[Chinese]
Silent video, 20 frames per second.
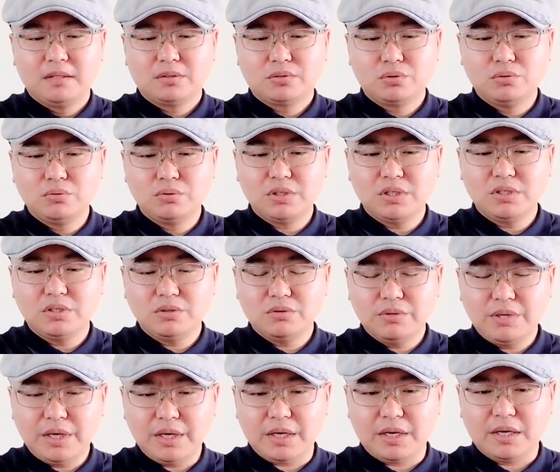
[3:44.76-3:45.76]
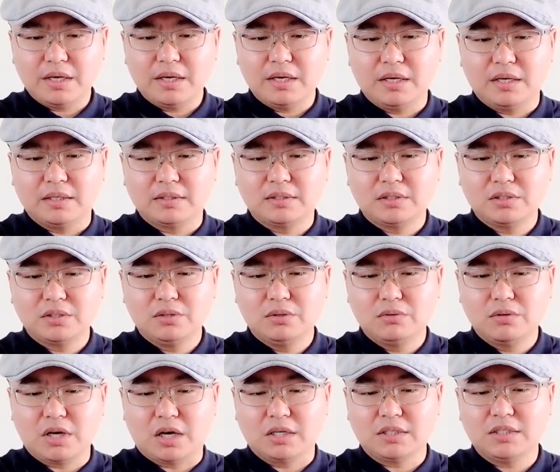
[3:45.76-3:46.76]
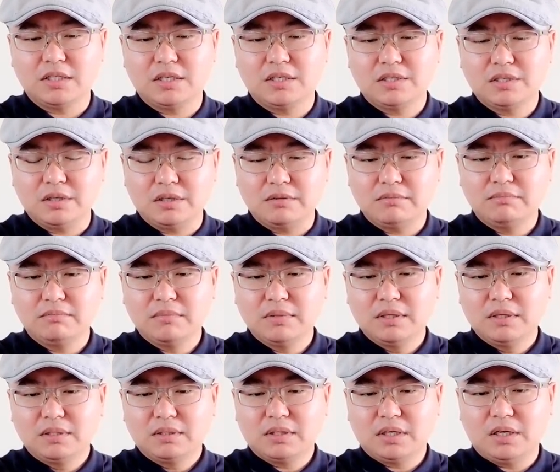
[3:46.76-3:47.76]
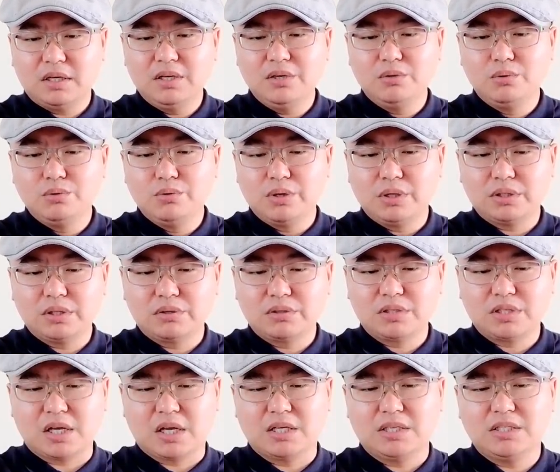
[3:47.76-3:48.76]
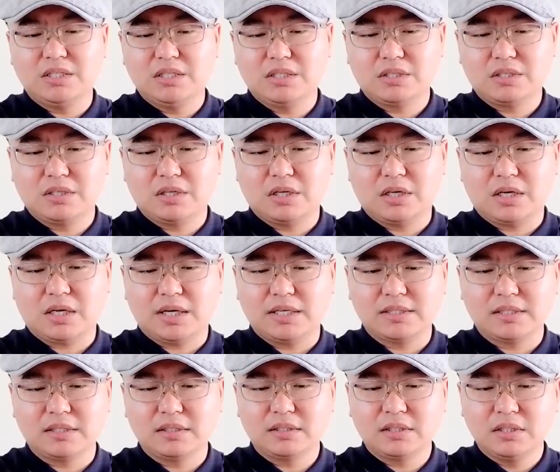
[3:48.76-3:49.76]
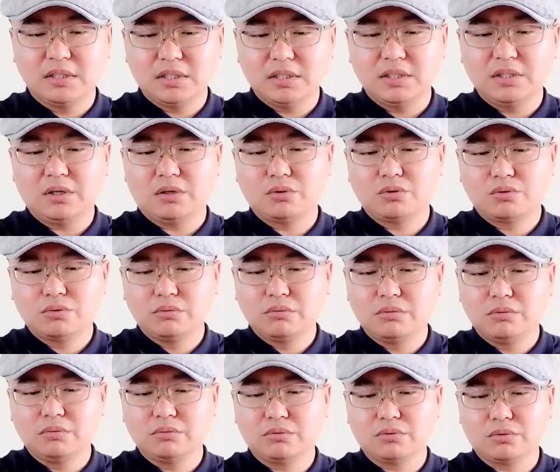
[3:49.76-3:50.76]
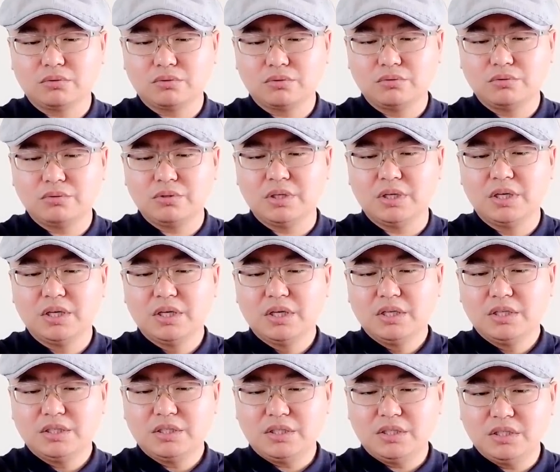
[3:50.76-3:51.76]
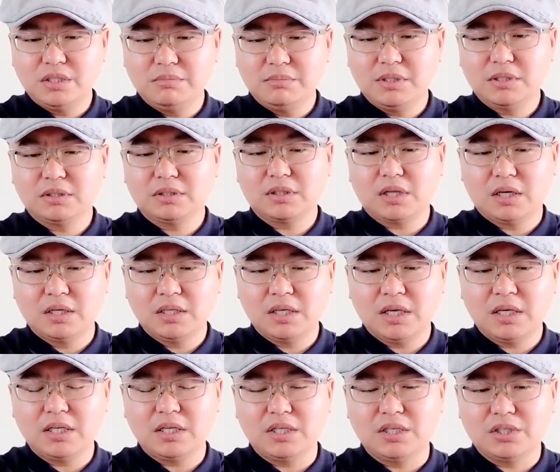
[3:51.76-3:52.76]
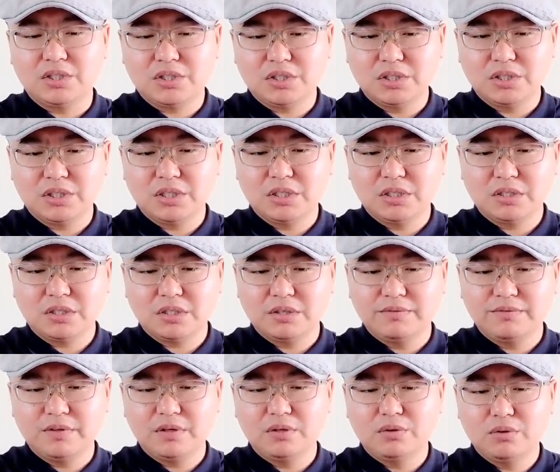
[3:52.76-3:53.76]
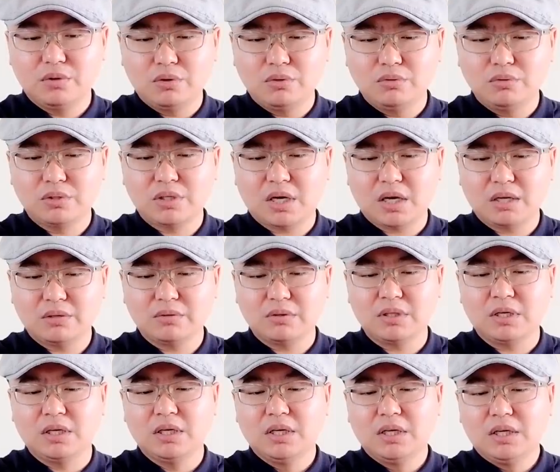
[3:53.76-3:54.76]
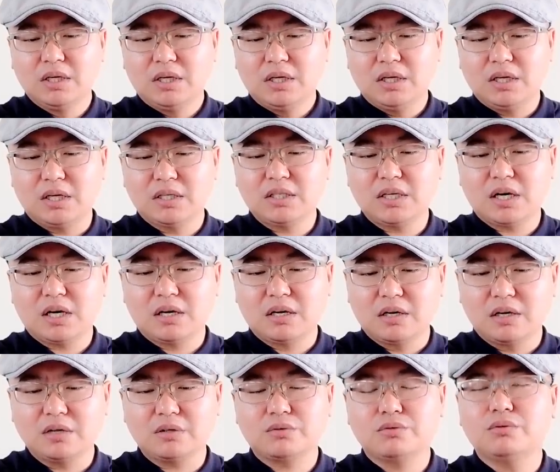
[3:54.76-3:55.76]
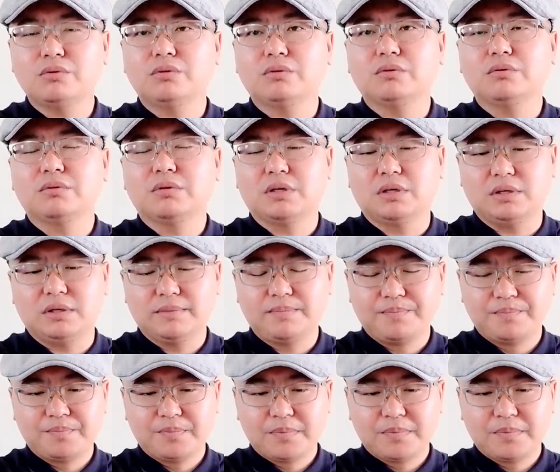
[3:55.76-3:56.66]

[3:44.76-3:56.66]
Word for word: 促进就业啊、自由港建设。他六月到陕西时啊，还曾特意到中共总书记习近平当年以知青身份落户插队的梁家河去啊。